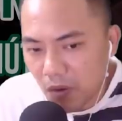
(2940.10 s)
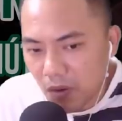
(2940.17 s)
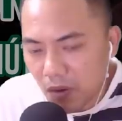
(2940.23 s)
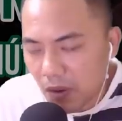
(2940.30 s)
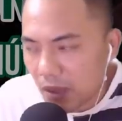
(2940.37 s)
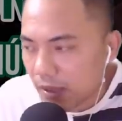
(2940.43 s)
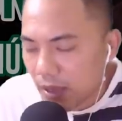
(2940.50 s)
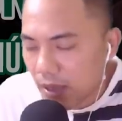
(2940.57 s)
nhưng
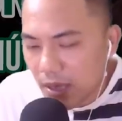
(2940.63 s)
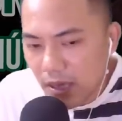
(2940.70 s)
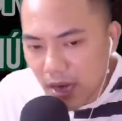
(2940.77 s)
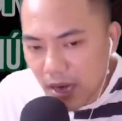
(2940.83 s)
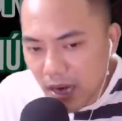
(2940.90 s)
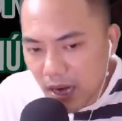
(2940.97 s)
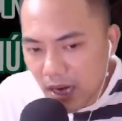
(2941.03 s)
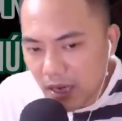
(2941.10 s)
đây là lần đầu
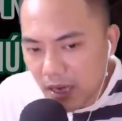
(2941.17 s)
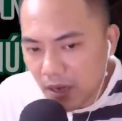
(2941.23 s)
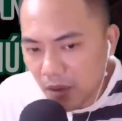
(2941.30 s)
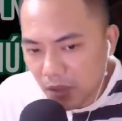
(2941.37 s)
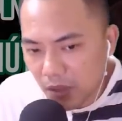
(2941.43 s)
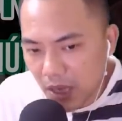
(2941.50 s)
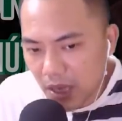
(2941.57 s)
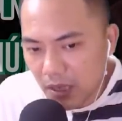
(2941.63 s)
tiên
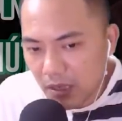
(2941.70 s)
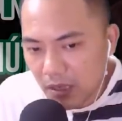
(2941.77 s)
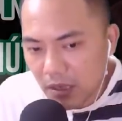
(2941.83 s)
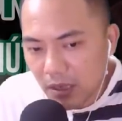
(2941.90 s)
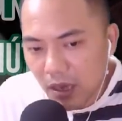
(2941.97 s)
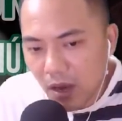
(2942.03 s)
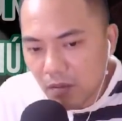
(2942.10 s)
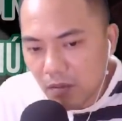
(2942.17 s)
ông được
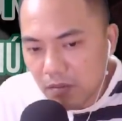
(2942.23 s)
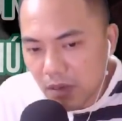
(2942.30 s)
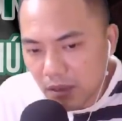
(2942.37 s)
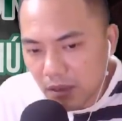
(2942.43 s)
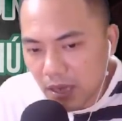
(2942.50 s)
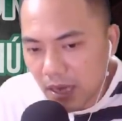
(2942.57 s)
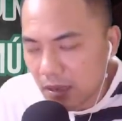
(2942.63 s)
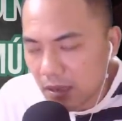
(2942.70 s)
thấy thứ
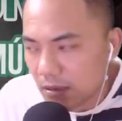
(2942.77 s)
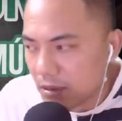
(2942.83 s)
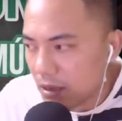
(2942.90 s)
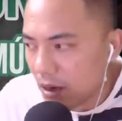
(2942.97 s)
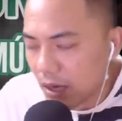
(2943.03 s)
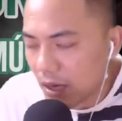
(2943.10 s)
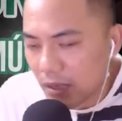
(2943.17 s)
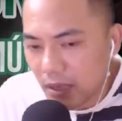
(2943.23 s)
gọi là thiên
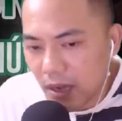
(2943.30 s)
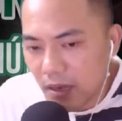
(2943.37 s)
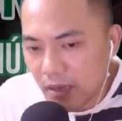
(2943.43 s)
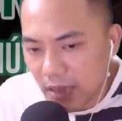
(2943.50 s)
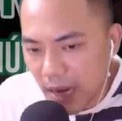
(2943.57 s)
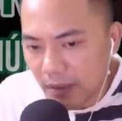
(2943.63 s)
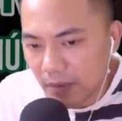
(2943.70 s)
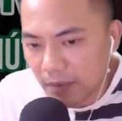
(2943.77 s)
nhãn.
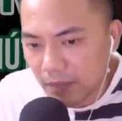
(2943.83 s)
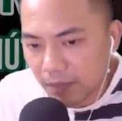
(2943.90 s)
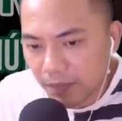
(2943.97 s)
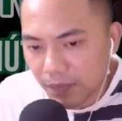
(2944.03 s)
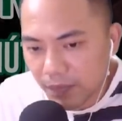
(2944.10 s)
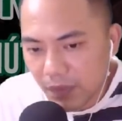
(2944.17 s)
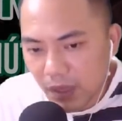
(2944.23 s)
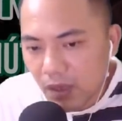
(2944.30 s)

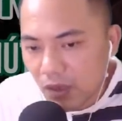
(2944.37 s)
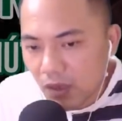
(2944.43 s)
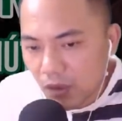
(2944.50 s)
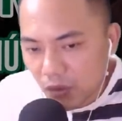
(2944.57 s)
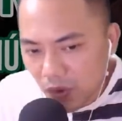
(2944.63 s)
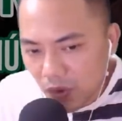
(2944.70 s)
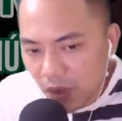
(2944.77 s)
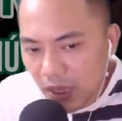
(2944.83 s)
Tuy kinh
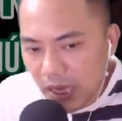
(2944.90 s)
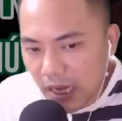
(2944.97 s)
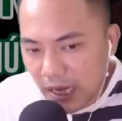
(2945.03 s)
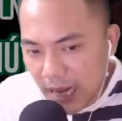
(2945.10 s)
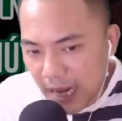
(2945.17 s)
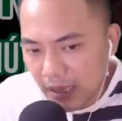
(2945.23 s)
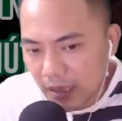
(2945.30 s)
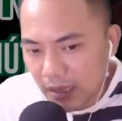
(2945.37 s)
ngạc,
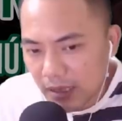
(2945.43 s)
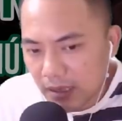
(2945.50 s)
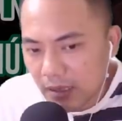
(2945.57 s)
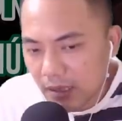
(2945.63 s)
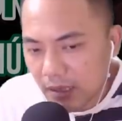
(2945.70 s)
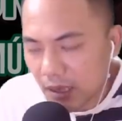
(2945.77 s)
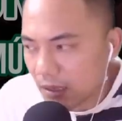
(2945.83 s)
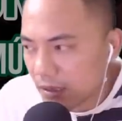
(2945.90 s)
nhưng thầy
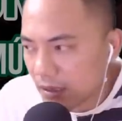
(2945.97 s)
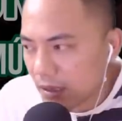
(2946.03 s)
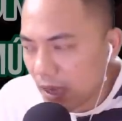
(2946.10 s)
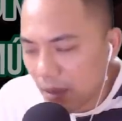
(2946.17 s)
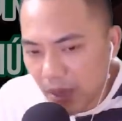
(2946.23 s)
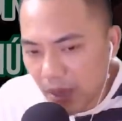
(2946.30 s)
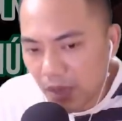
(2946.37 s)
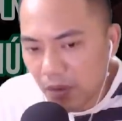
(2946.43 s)
Minh cũng
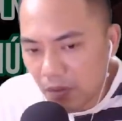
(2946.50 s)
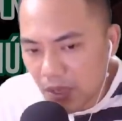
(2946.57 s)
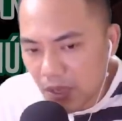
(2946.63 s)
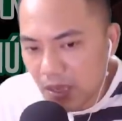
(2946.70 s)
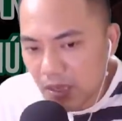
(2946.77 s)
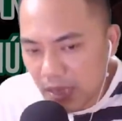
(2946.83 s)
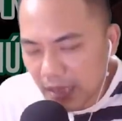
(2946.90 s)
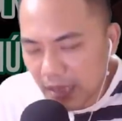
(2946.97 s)
rất nhanh
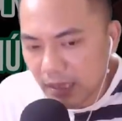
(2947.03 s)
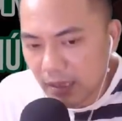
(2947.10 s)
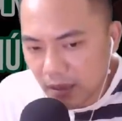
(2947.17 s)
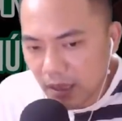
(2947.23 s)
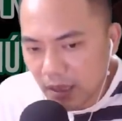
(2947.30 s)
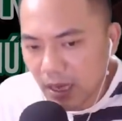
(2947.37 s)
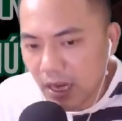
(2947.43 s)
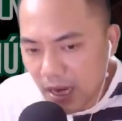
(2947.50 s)
lấy lại
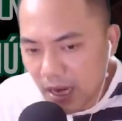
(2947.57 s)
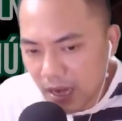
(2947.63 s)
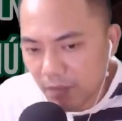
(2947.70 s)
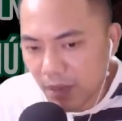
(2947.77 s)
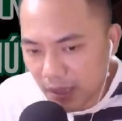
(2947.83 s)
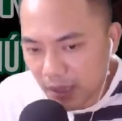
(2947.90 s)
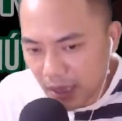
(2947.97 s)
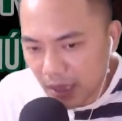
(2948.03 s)
bình tĩnh,
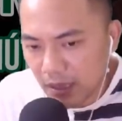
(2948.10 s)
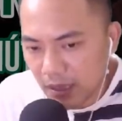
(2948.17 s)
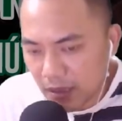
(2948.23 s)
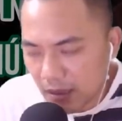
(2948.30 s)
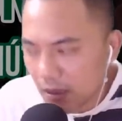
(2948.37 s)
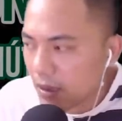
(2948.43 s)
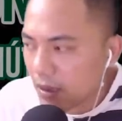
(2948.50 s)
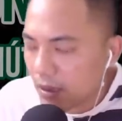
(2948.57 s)
đưa
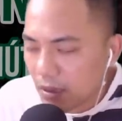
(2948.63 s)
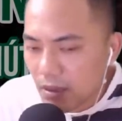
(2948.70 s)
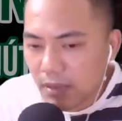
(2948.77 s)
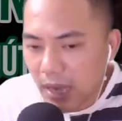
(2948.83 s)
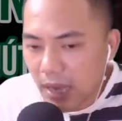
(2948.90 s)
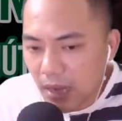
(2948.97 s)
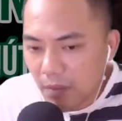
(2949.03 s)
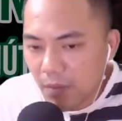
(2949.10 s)
tay miết
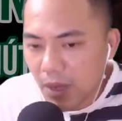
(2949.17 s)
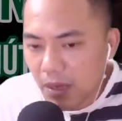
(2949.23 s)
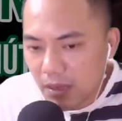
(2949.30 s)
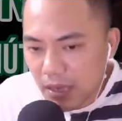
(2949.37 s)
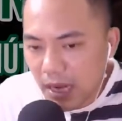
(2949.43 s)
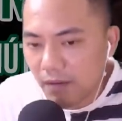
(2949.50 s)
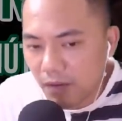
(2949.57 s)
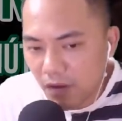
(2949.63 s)
nhẹ vào
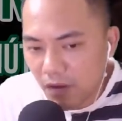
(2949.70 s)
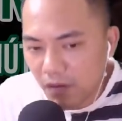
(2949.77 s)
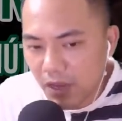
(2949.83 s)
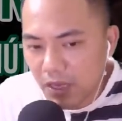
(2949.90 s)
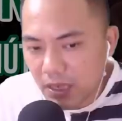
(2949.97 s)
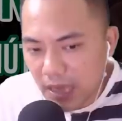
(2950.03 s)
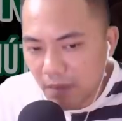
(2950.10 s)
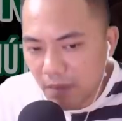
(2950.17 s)
vệt sáng màu
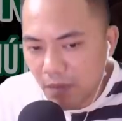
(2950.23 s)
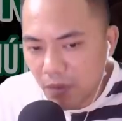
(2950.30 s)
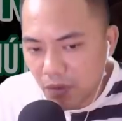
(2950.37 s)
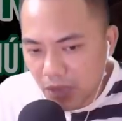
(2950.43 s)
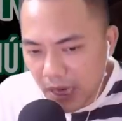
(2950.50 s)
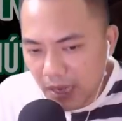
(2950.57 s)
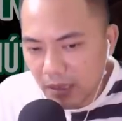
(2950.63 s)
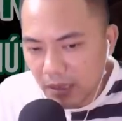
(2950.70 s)
xanh
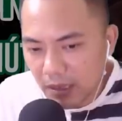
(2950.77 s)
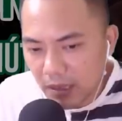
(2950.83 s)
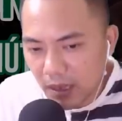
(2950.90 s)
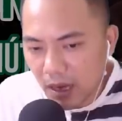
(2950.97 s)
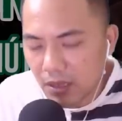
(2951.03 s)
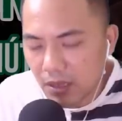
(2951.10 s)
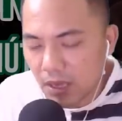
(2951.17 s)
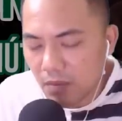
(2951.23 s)
ở trên mi
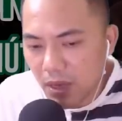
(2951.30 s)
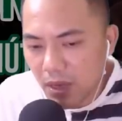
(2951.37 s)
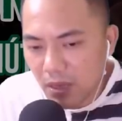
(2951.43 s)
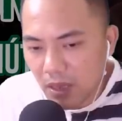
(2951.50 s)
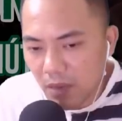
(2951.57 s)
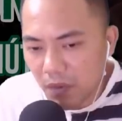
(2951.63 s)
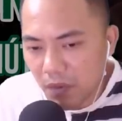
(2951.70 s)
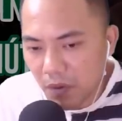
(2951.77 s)
tâm của Nhật.